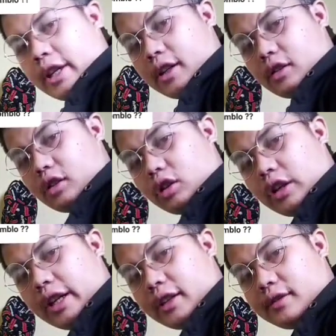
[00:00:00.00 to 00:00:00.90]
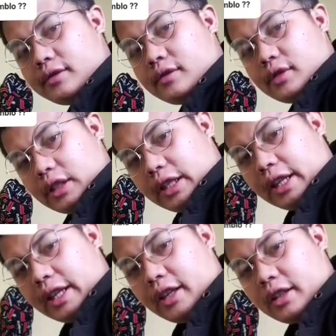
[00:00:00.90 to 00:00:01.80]
Nih, foto ini. Ini
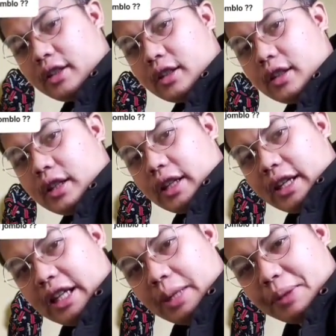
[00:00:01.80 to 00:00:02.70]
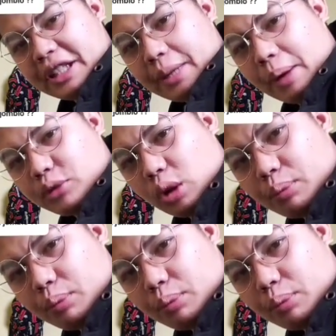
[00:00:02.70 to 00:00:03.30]
nih. Ini penyebab